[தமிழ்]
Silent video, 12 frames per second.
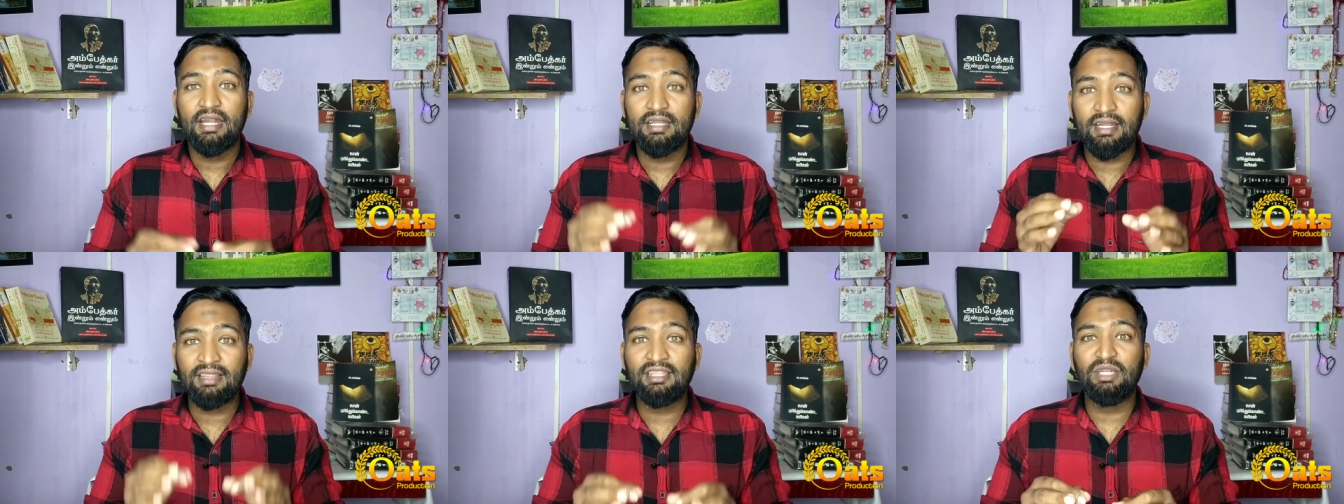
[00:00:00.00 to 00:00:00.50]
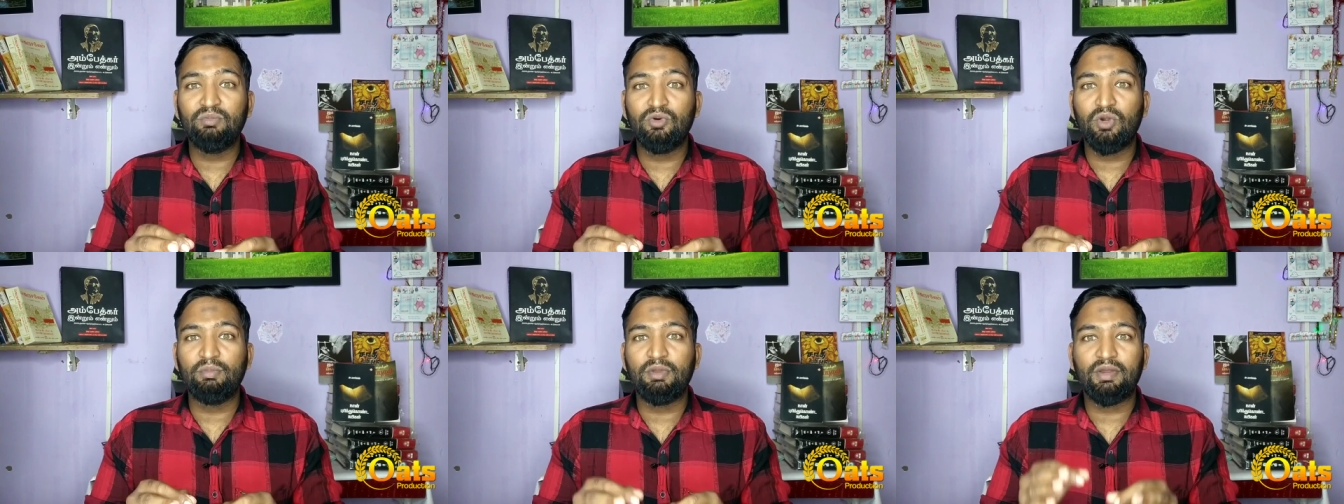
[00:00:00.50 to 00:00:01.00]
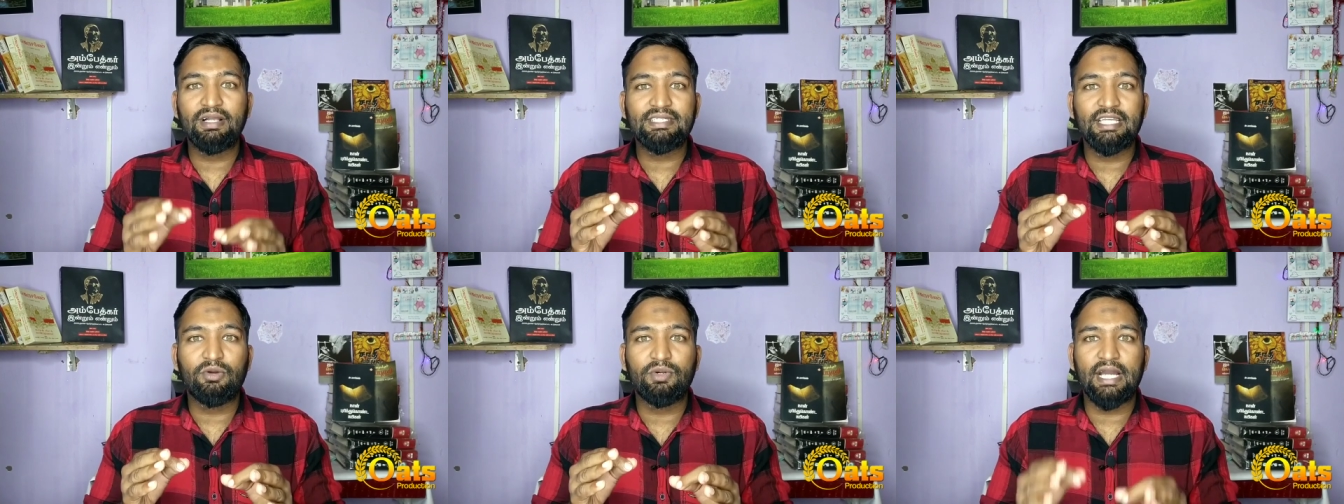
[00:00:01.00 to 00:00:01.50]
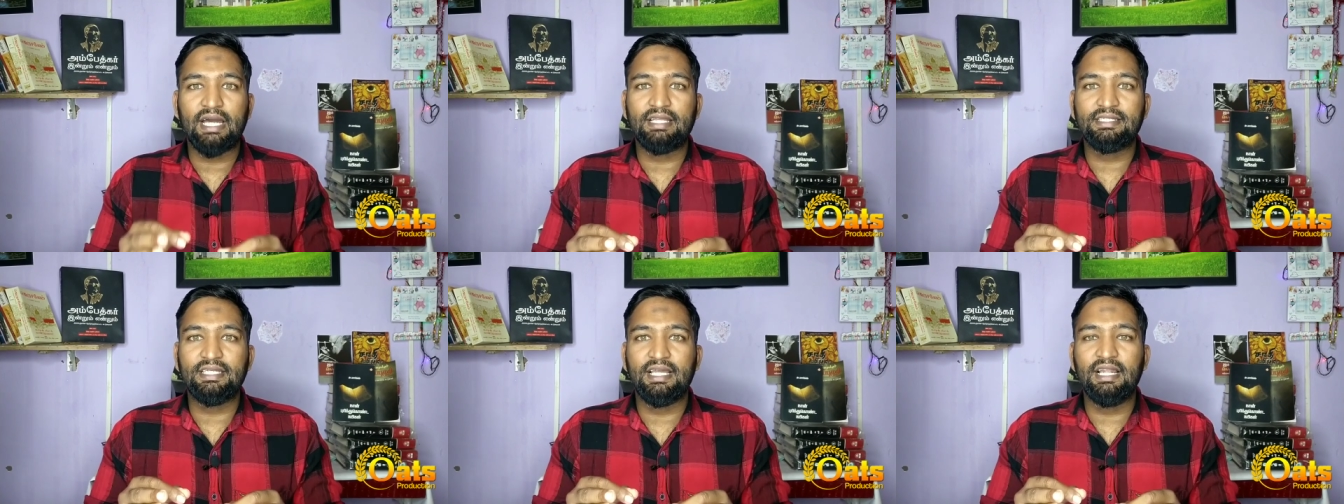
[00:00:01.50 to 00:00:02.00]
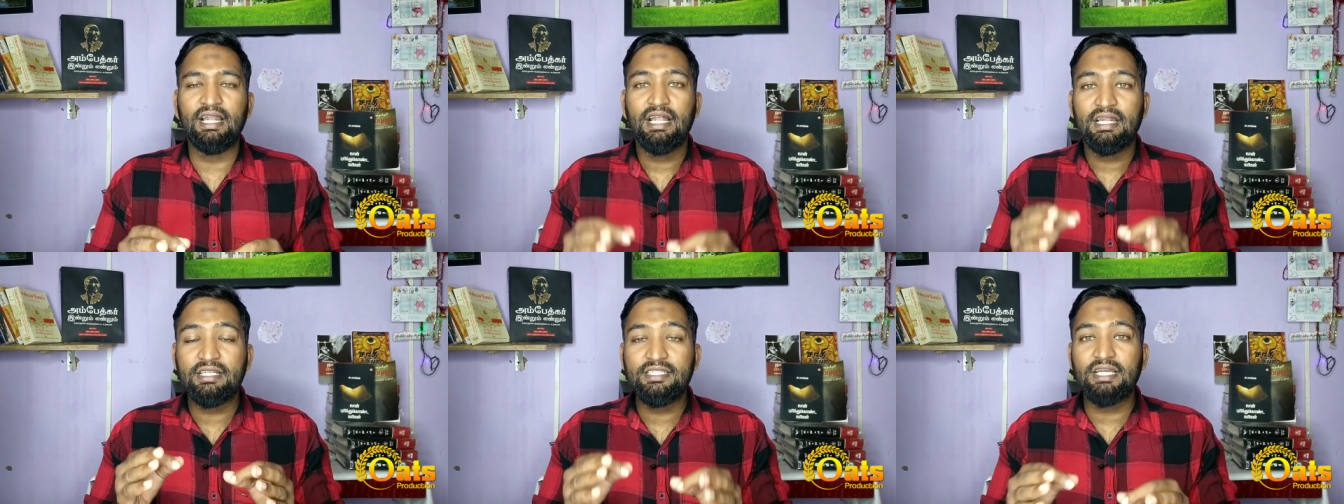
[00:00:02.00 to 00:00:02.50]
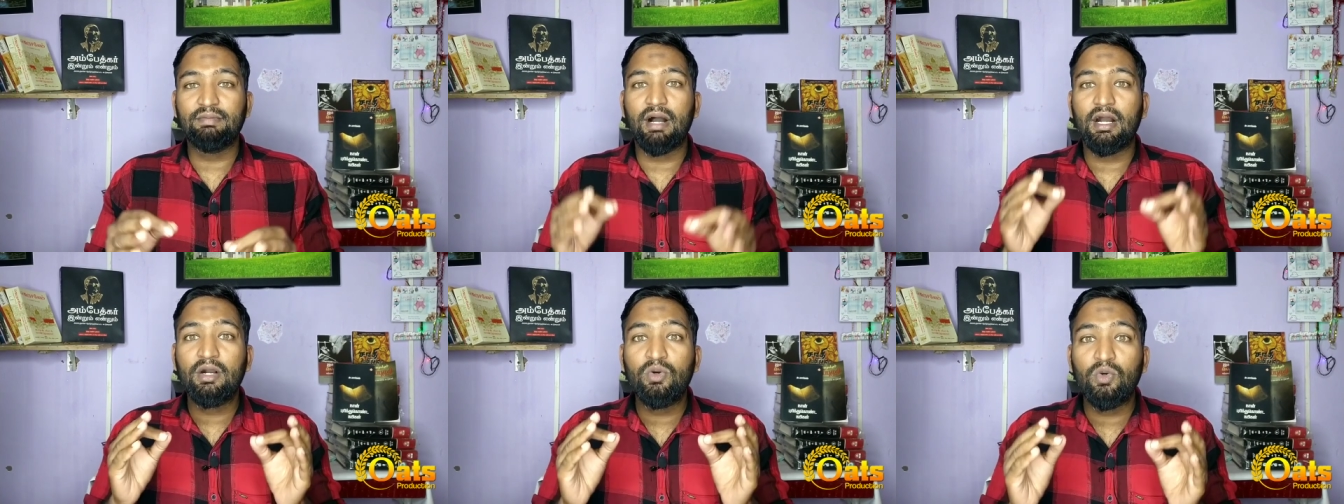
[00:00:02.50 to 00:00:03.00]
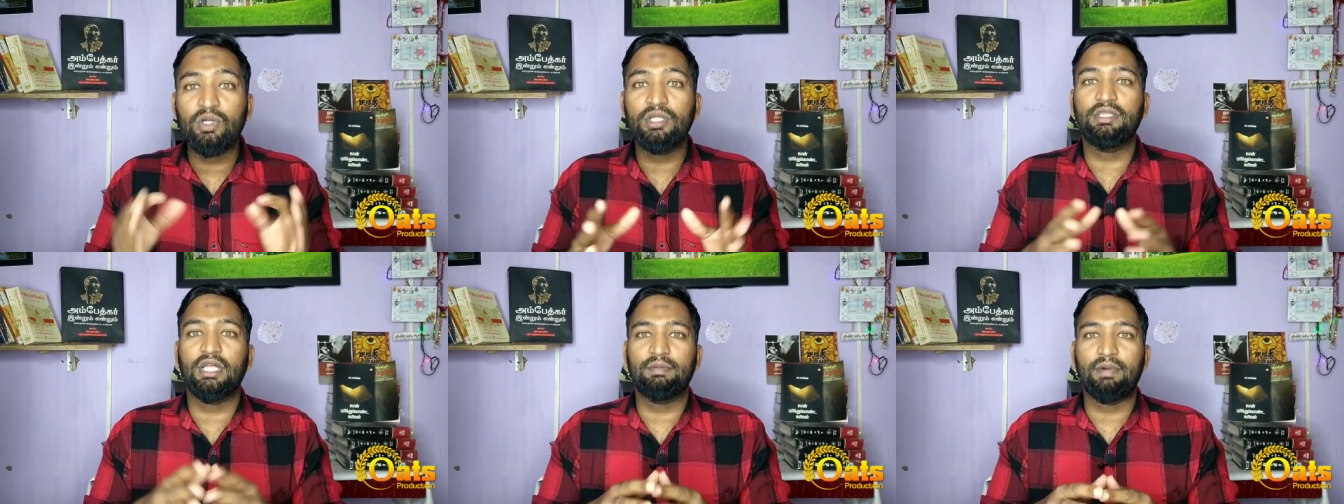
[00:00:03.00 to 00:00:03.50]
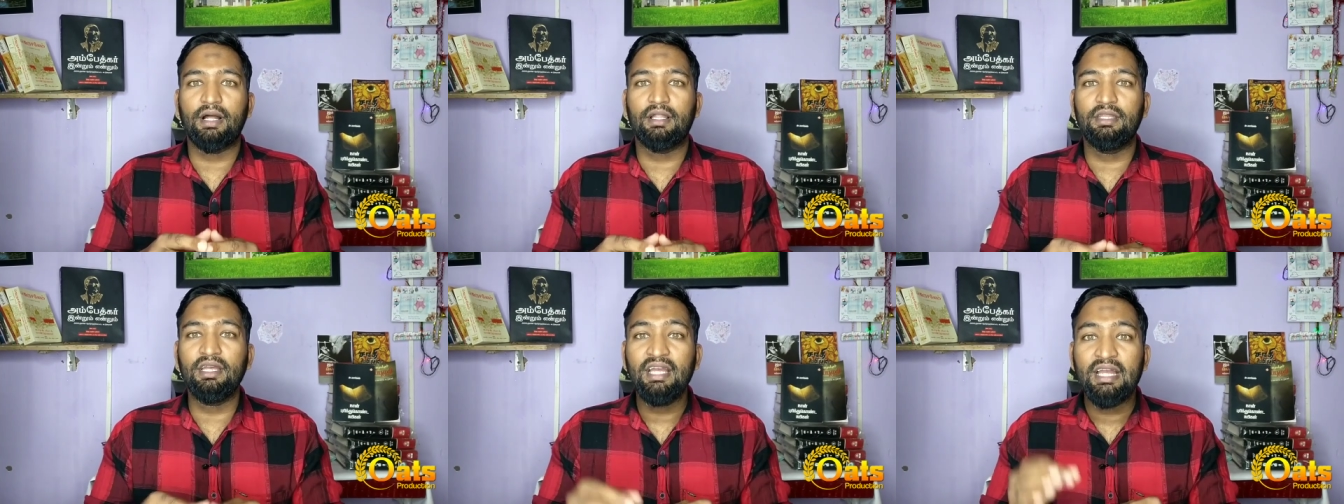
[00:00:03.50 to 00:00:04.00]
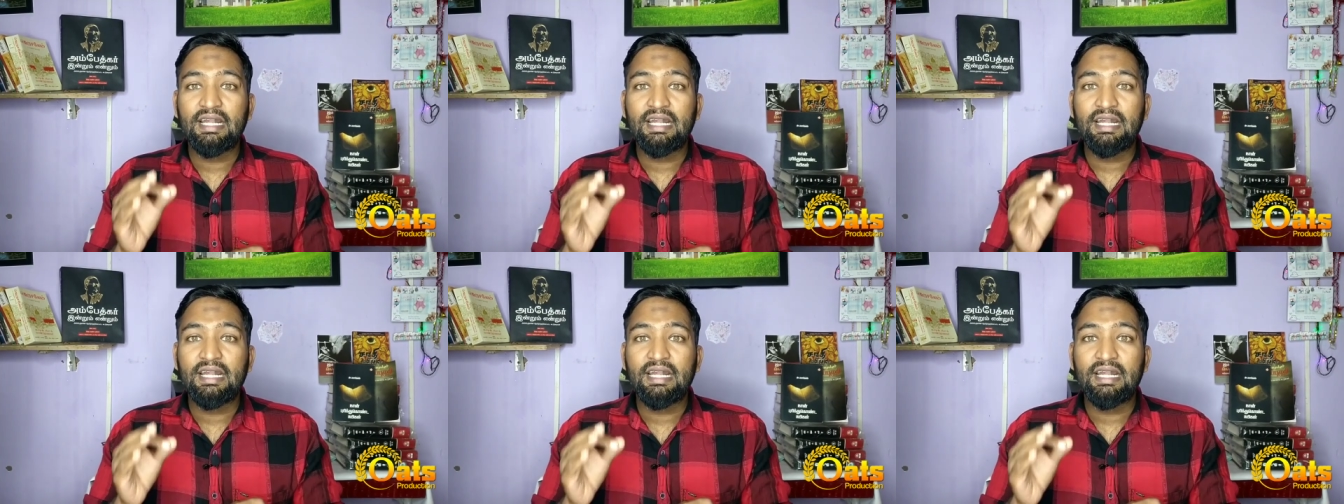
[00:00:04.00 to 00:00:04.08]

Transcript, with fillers: நிறத்தின் மூலம் இவர்கள் செய்யக்கூடிய அரசியல் நிச்சயமாக குருட்டுத்தனமானது